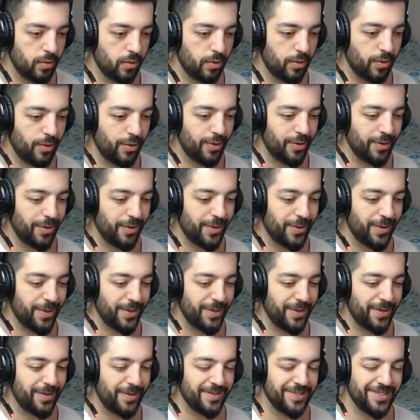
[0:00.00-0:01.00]

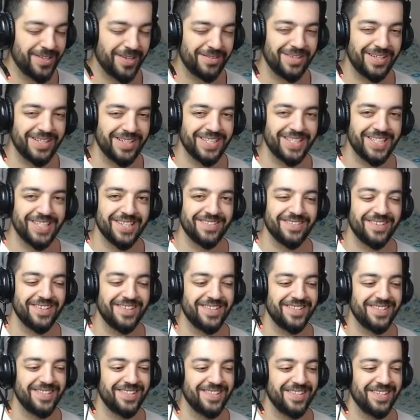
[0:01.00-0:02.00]
O yavaş
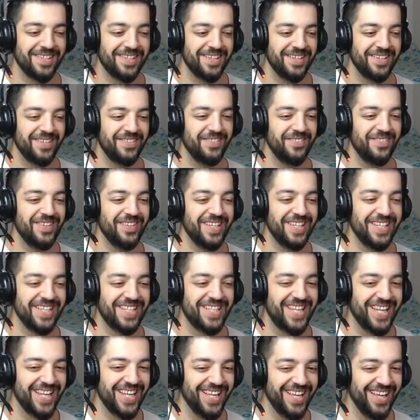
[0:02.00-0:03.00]
yavaş.
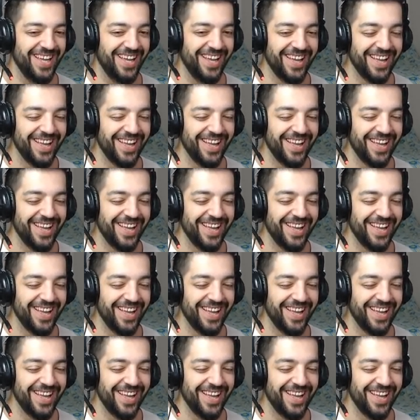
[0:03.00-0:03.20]
Mis.